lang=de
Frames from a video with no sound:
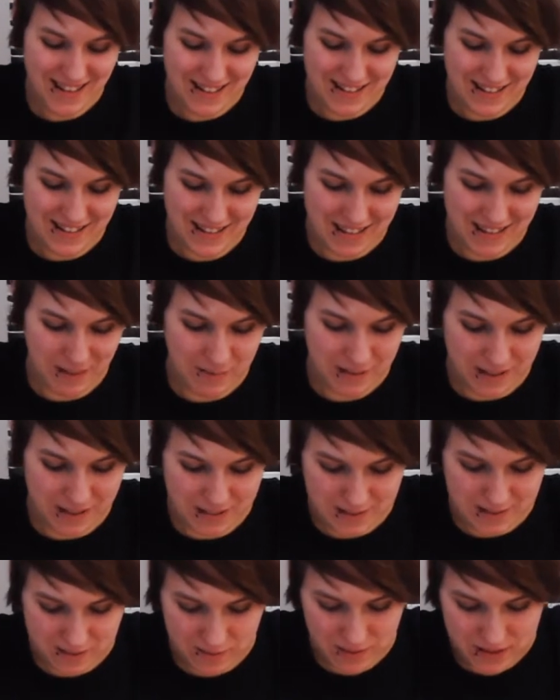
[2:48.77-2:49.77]
Und jetzt habe ich hier
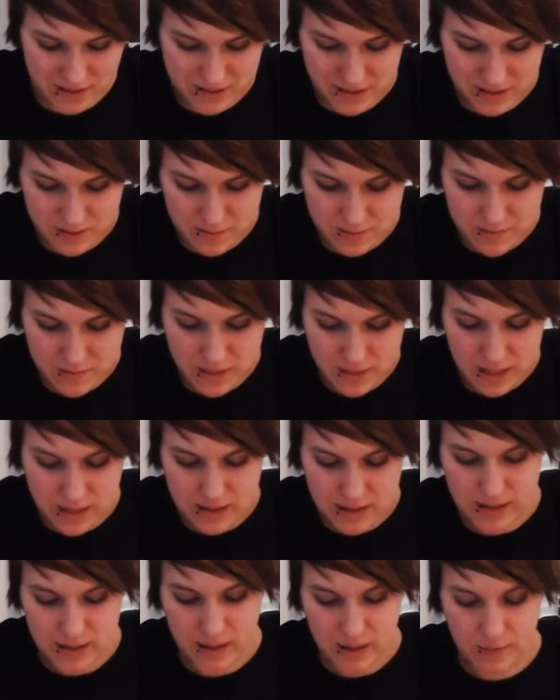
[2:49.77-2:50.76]
sowas.
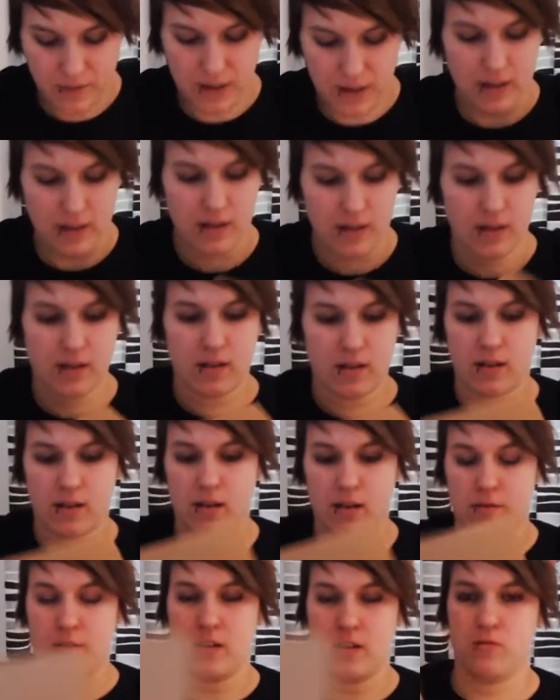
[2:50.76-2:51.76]
Dann haben wir hier
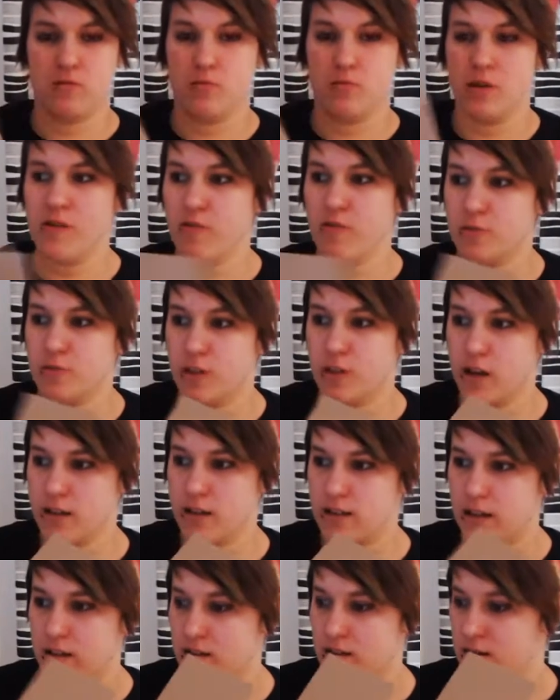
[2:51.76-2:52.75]
äh, wieder so einen Briefumschlag.
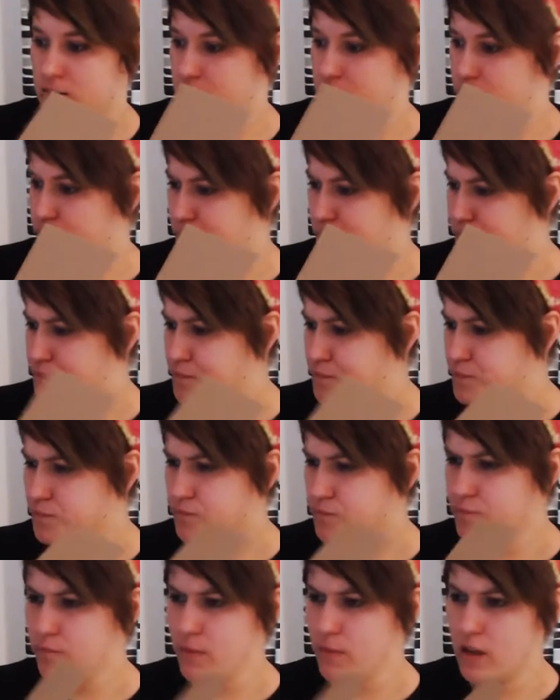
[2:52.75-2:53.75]
Da ist
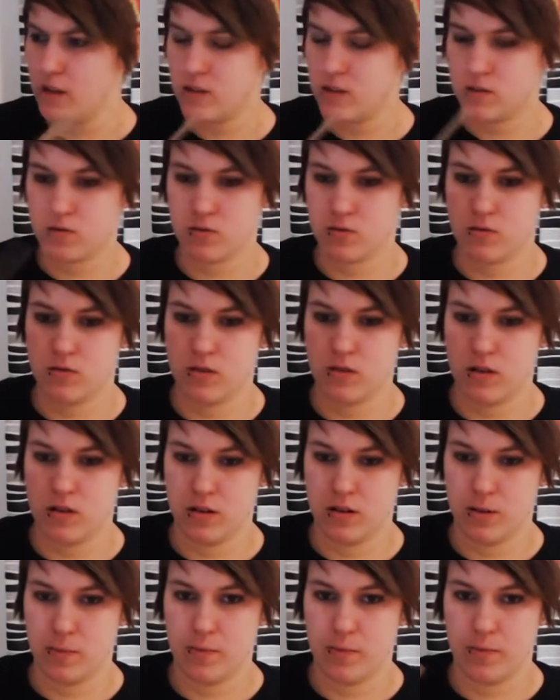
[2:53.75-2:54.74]
so ein
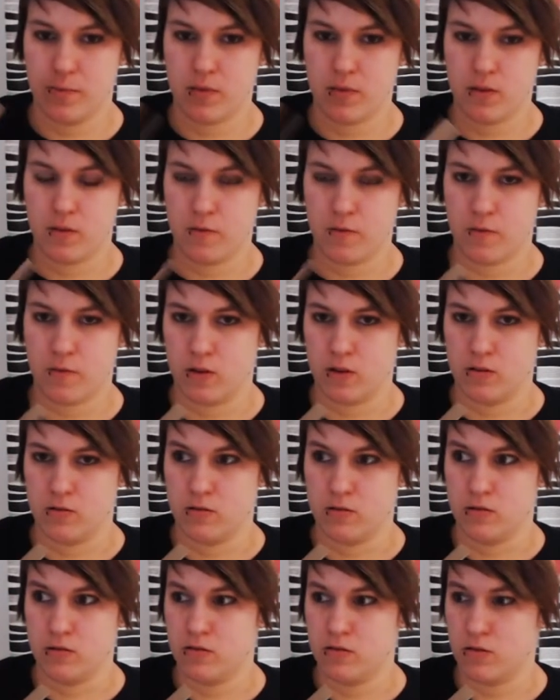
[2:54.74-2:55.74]
ähm, von...